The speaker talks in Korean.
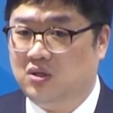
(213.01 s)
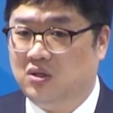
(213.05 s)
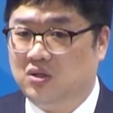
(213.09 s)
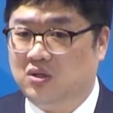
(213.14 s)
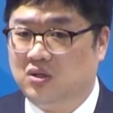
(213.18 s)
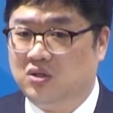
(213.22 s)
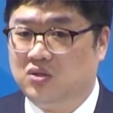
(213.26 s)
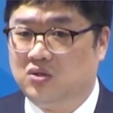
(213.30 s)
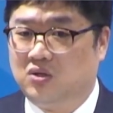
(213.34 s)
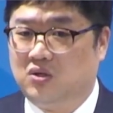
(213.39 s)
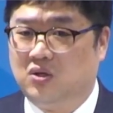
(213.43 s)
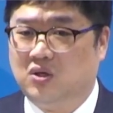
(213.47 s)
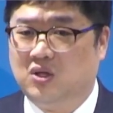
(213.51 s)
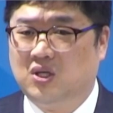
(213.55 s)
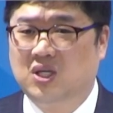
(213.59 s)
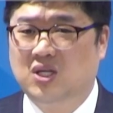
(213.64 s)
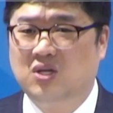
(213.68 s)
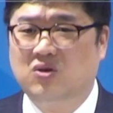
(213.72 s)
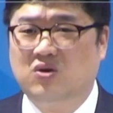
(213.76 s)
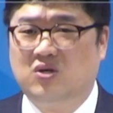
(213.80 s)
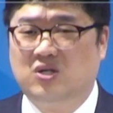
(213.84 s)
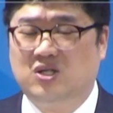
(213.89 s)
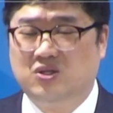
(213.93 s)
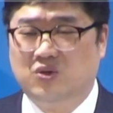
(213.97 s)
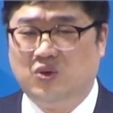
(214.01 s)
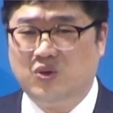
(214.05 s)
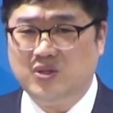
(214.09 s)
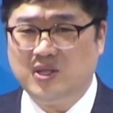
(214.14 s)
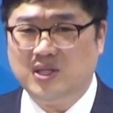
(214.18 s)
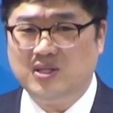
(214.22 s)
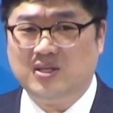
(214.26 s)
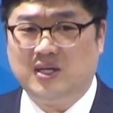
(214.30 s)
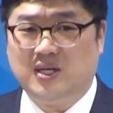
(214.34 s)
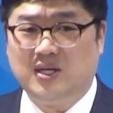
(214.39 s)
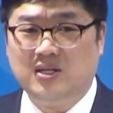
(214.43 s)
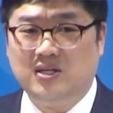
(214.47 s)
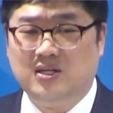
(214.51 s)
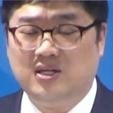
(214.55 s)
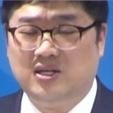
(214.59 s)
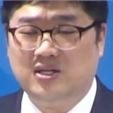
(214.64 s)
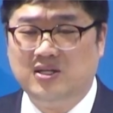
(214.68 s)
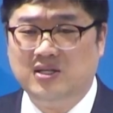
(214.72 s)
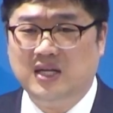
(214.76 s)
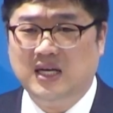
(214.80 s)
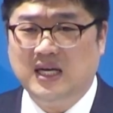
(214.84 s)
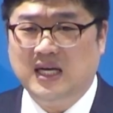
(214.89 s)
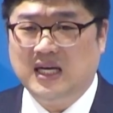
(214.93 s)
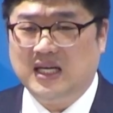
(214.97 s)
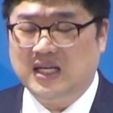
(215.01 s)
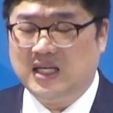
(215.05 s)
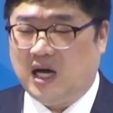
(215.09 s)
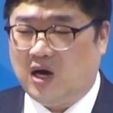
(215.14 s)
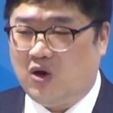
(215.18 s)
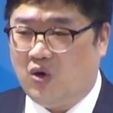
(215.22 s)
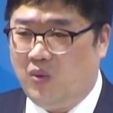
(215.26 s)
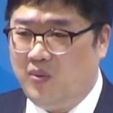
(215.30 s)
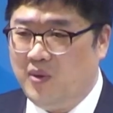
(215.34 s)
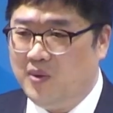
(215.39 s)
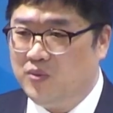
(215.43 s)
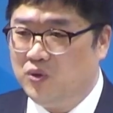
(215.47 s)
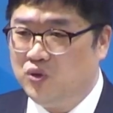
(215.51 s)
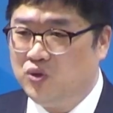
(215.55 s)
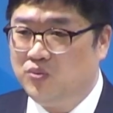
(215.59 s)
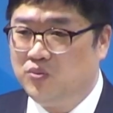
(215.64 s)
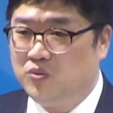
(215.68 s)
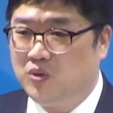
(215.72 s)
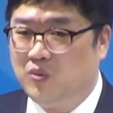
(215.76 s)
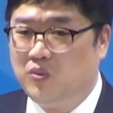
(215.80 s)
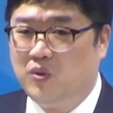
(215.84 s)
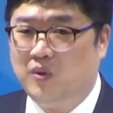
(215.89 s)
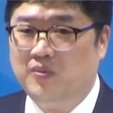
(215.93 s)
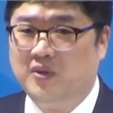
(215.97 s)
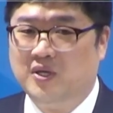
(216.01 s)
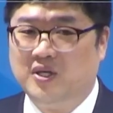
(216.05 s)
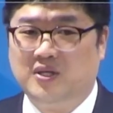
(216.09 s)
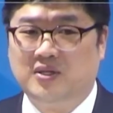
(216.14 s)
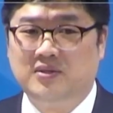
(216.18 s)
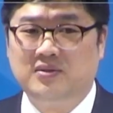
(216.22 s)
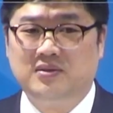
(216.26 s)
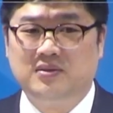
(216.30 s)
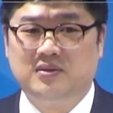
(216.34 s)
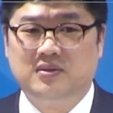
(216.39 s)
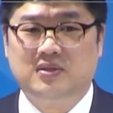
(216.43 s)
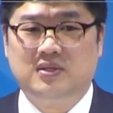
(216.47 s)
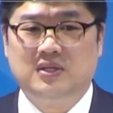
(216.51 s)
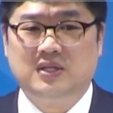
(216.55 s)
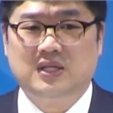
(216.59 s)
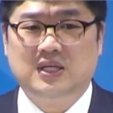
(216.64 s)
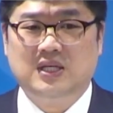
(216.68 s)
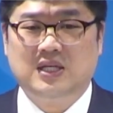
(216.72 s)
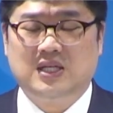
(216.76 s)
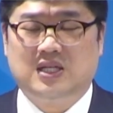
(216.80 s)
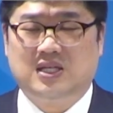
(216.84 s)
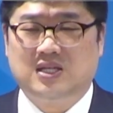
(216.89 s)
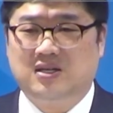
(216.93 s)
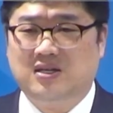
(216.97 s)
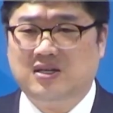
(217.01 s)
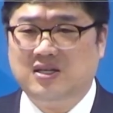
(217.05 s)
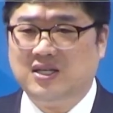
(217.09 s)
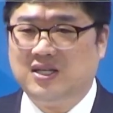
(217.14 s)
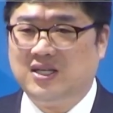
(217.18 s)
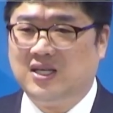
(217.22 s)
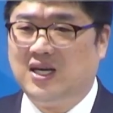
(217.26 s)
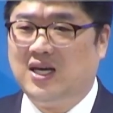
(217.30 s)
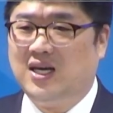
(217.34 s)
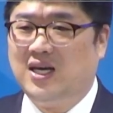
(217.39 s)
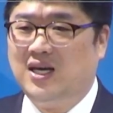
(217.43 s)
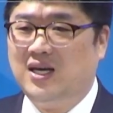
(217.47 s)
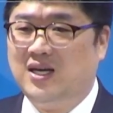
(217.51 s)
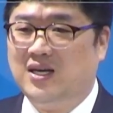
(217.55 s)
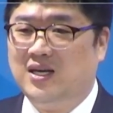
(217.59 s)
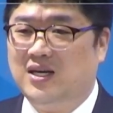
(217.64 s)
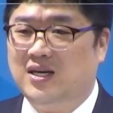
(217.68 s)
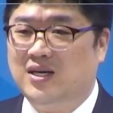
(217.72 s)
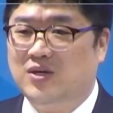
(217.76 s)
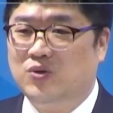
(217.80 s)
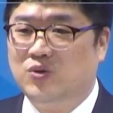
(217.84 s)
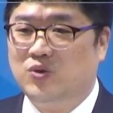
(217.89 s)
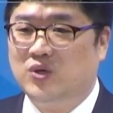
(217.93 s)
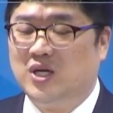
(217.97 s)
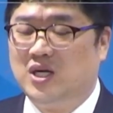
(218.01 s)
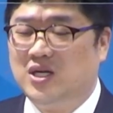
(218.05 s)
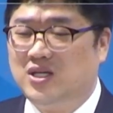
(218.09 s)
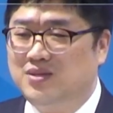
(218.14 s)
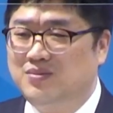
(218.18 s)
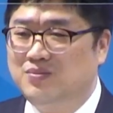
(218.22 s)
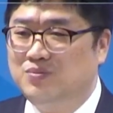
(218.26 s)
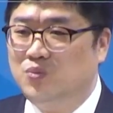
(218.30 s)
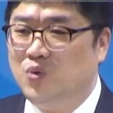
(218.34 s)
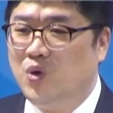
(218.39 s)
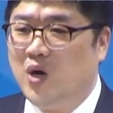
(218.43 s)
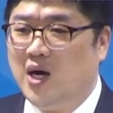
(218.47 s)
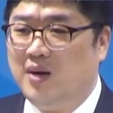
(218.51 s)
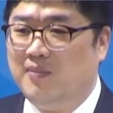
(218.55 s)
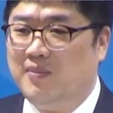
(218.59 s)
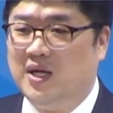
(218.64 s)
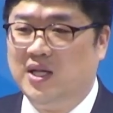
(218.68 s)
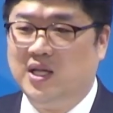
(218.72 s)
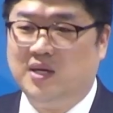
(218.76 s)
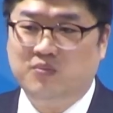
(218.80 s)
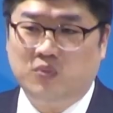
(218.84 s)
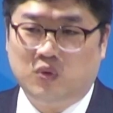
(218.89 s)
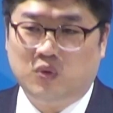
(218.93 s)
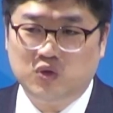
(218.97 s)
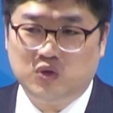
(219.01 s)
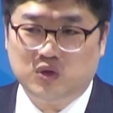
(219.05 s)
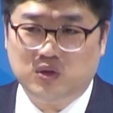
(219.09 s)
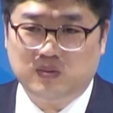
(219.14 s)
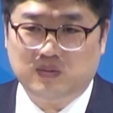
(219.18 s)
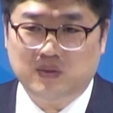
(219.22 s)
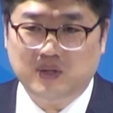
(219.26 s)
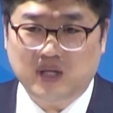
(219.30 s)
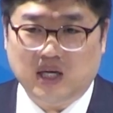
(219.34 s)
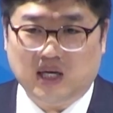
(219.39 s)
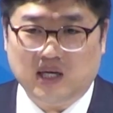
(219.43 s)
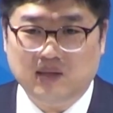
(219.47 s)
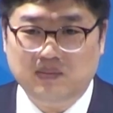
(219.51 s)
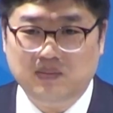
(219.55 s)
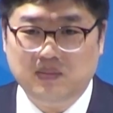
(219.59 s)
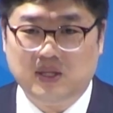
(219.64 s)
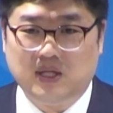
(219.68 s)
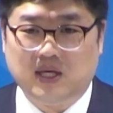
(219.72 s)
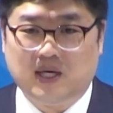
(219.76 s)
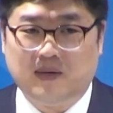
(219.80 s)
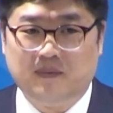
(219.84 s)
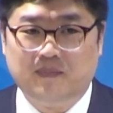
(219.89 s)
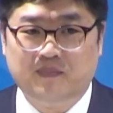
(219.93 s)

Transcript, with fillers: 그죠? 그리고 그곳에서 했던 야곱의 모습도 보면 그렇게 우리가 흠모할 만한 모습은 아닙니다.